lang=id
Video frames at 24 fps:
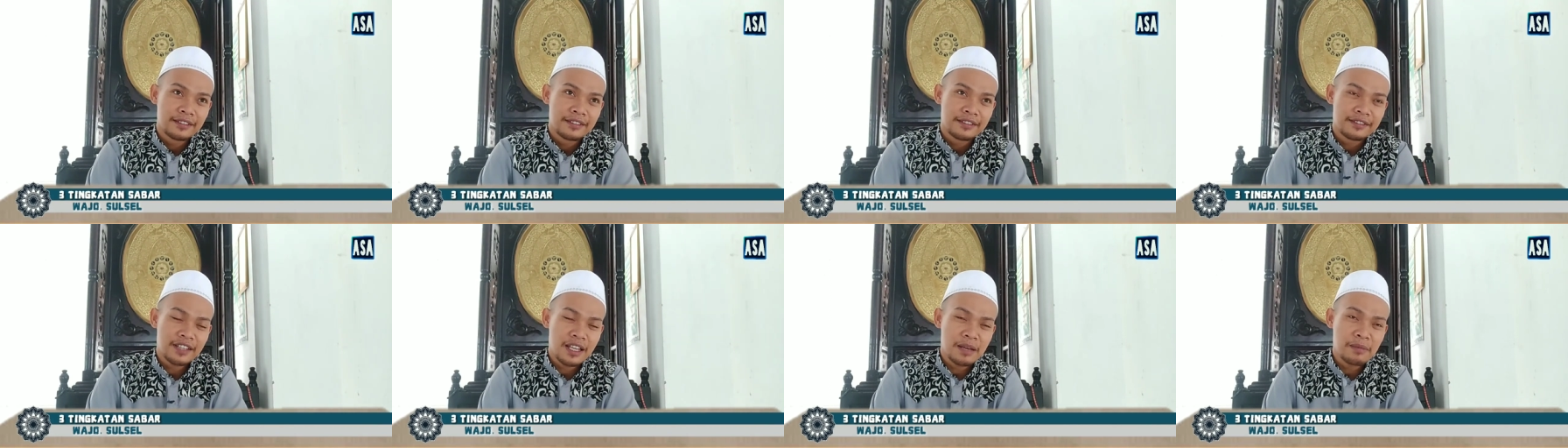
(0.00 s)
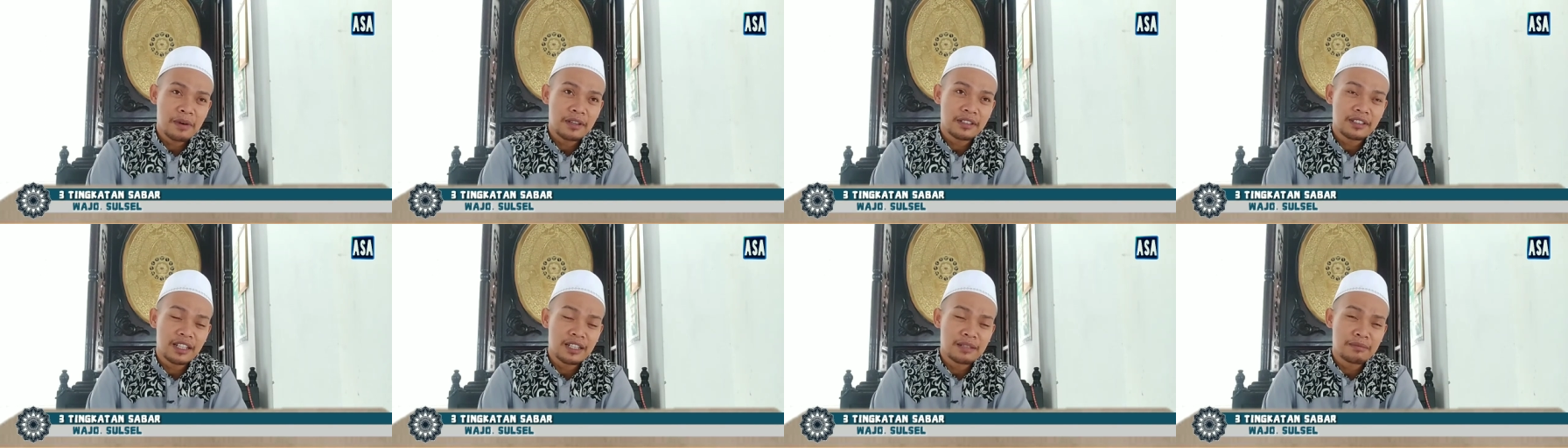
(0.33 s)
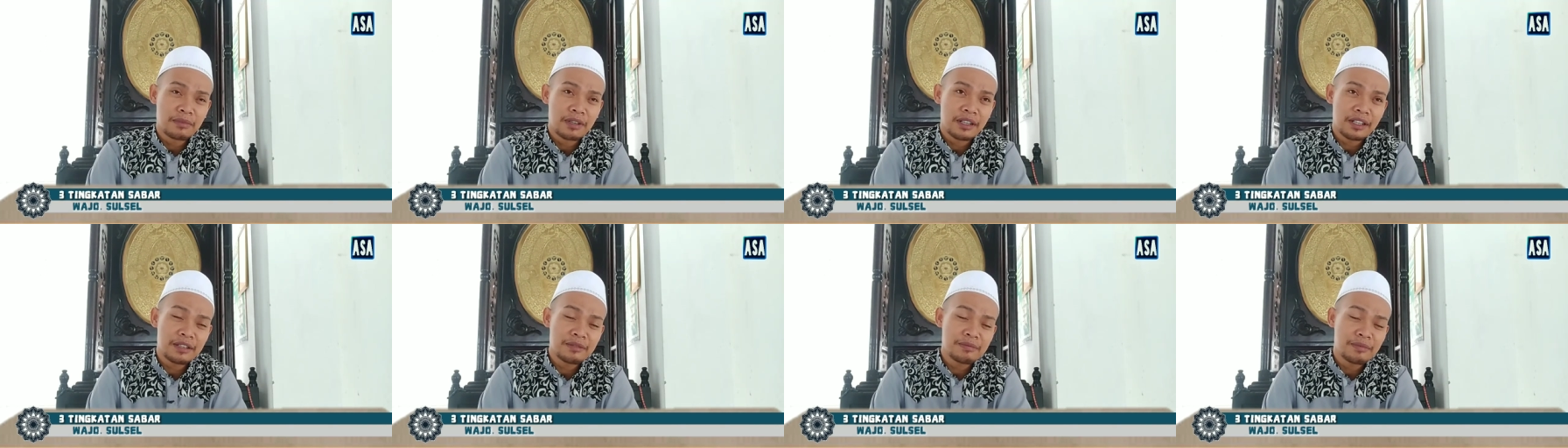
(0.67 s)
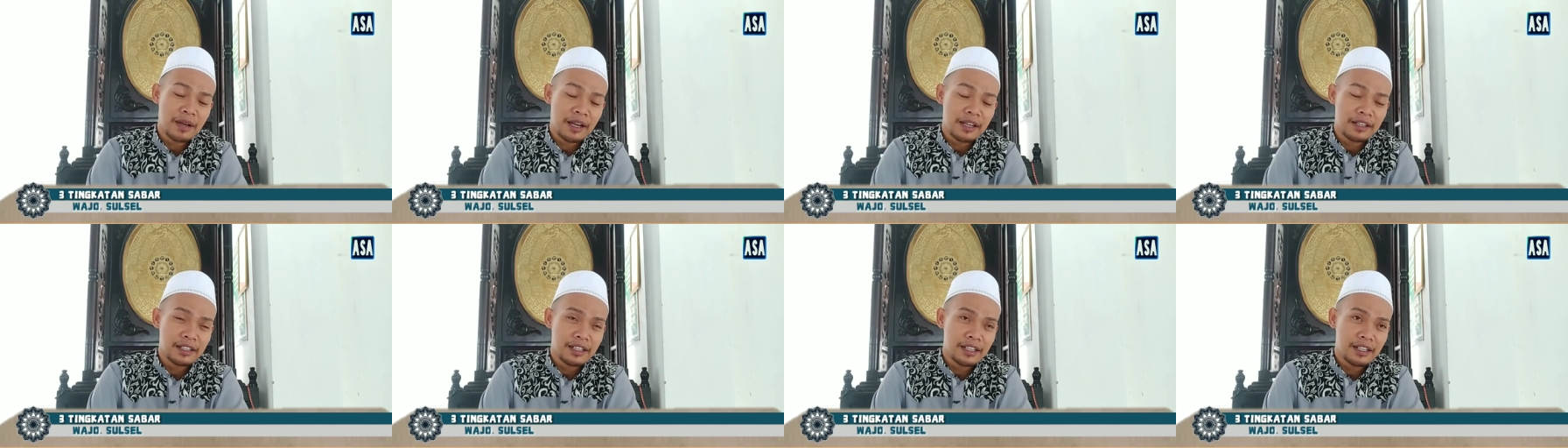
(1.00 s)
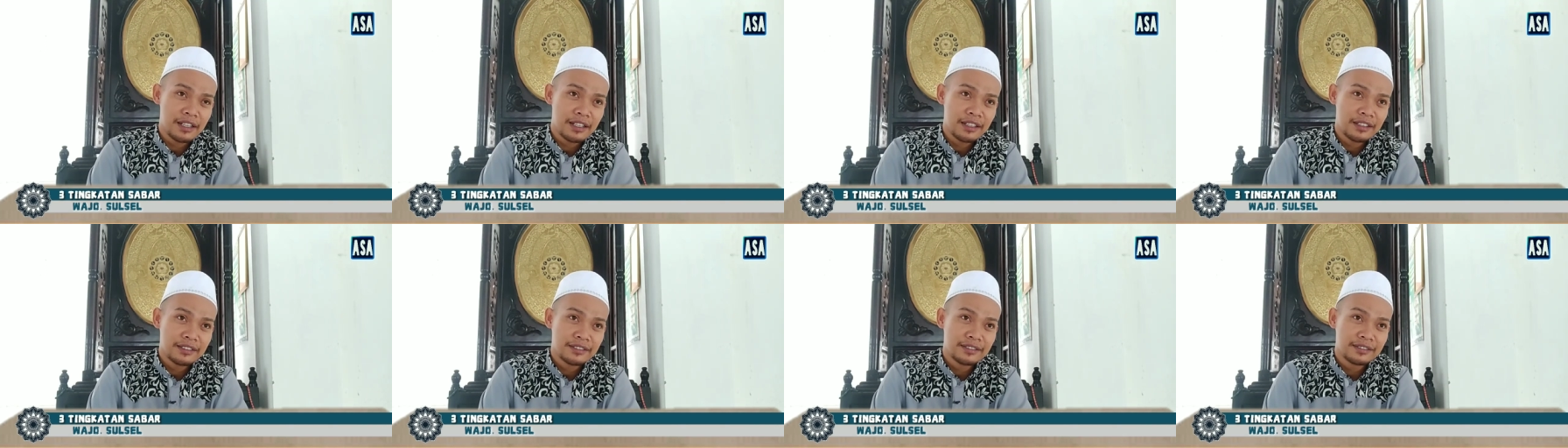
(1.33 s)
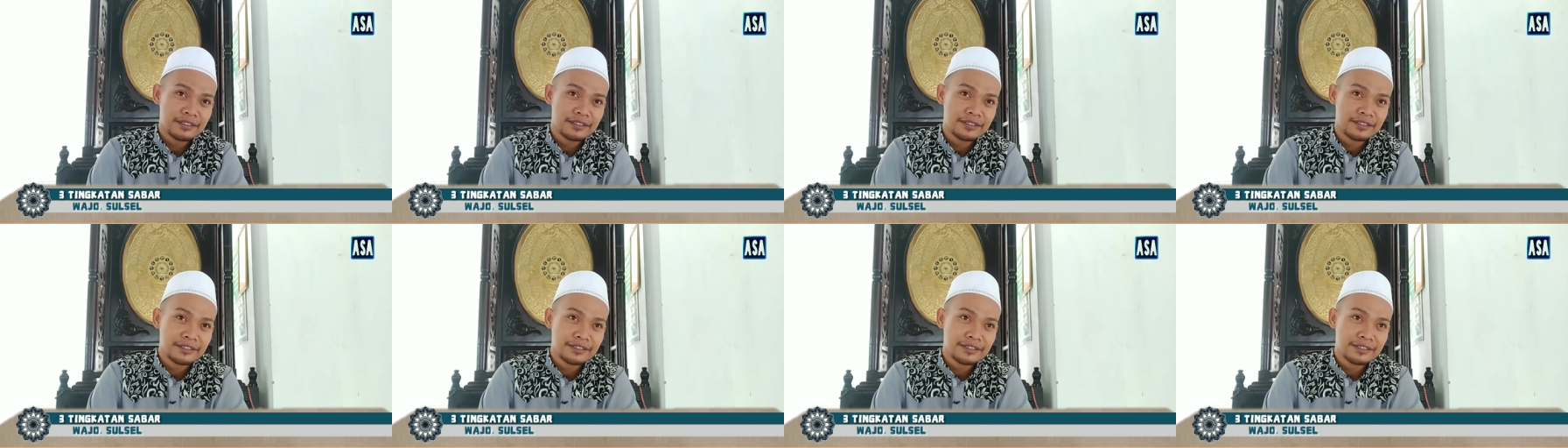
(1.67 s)
Sabar dalam beribadah,
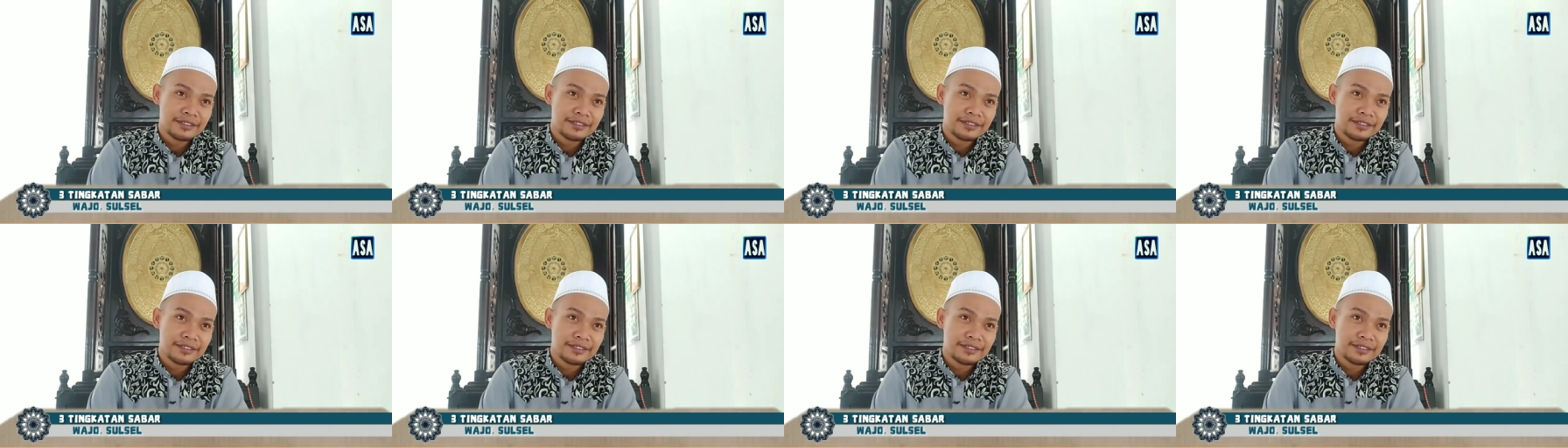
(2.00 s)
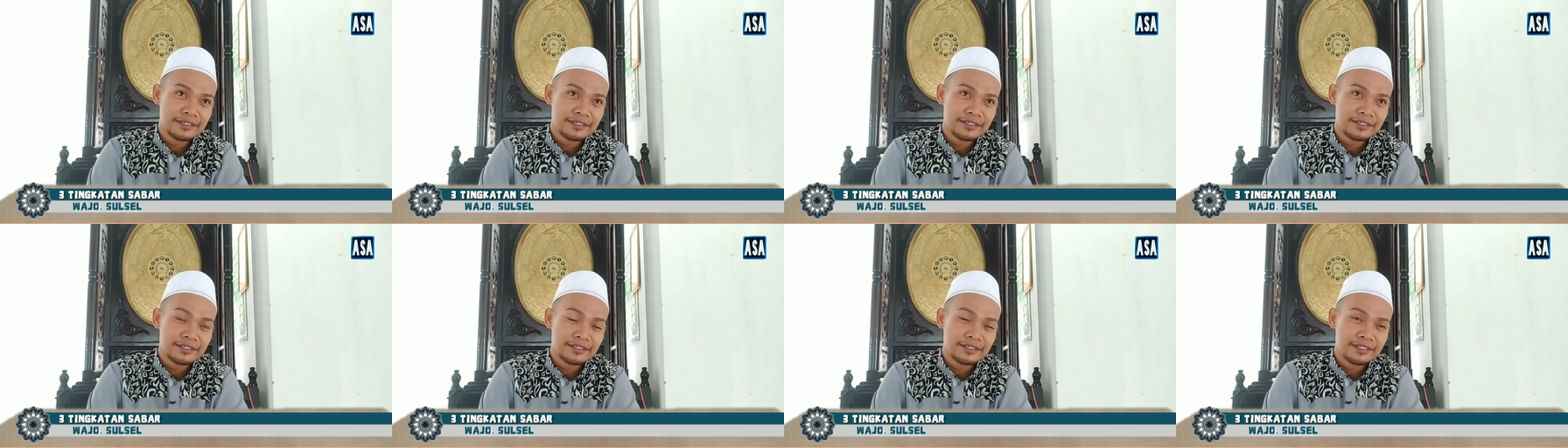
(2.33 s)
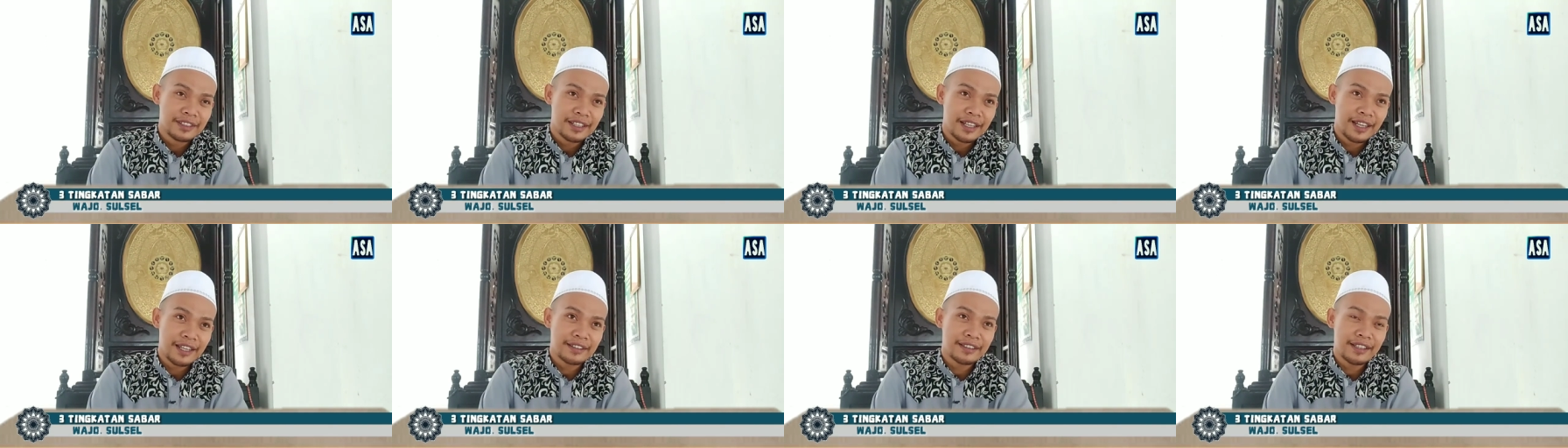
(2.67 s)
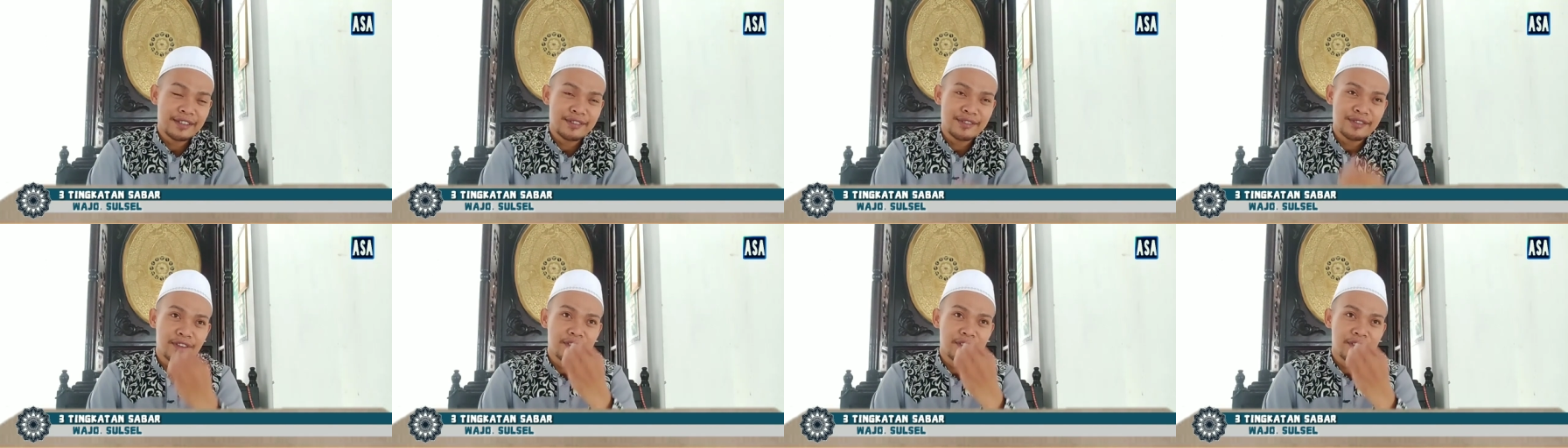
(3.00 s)
kita